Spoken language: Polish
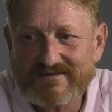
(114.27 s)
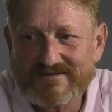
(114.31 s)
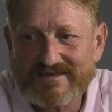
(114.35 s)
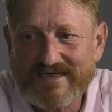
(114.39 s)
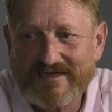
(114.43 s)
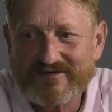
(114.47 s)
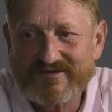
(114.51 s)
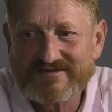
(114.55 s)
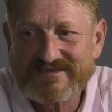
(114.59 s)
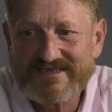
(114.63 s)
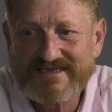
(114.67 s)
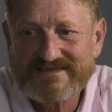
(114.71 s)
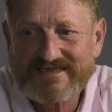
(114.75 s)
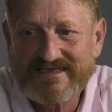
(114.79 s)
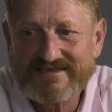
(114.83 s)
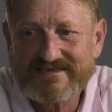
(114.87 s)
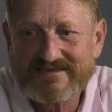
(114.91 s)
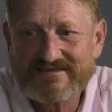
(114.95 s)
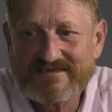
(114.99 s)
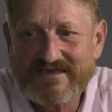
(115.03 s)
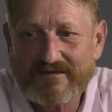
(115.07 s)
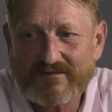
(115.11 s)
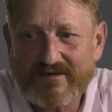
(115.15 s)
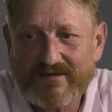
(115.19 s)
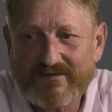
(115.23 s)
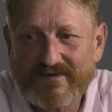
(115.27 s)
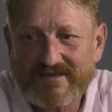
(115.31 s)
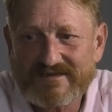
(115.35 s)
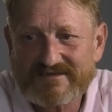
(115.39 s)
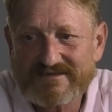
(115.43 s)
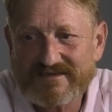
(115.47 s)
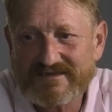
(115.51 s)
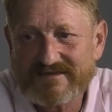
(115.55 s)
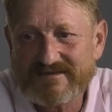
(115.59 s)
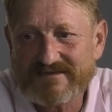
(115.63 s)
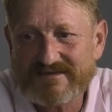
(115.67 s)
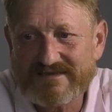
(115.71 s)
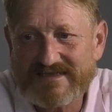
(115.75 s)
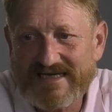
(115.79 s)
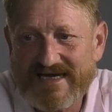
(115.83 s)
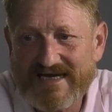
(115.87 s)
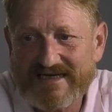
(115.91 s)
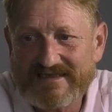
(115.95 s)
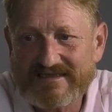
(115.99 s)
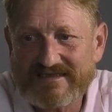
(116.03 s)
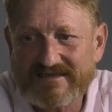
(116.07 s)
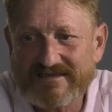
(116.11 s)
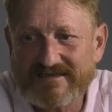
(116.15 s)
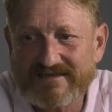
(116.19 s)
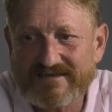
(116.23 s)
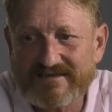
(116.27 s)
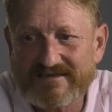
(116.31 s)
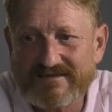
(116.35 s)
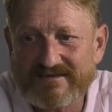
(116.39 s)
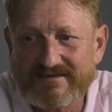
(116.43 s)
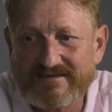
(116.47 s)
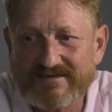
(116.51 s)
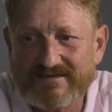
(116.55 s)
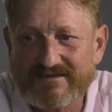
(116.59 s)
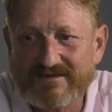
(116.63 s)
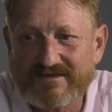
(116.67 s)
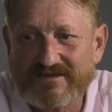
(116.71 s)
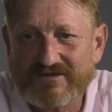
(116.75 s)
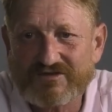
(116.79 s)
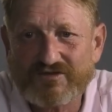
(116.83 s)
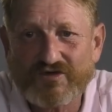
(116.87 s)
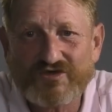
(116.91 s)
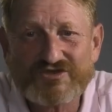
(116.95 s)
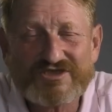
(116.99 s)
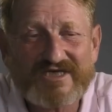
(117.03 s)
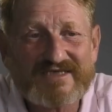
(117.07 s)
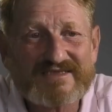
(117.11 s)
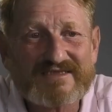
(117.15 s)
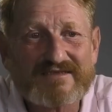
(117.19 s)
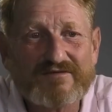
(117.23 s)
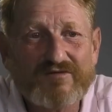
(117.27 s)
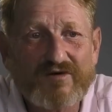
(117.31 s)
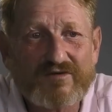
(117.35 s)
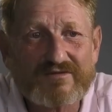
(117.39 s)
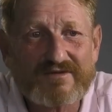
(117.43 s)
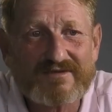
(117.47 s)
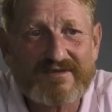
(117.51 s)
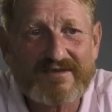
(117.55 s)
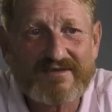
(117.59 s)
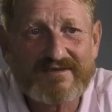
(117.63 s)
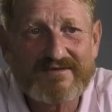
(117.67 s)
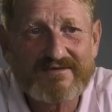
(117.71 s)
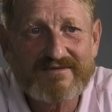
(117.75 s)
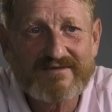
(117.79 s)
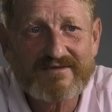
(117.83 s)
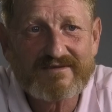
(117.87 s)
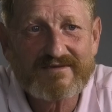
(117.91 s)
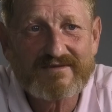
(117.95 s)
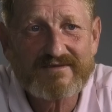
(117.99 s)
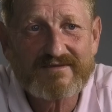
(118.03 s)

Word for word: taką zasadę działała, że jak ktoś jest głodny,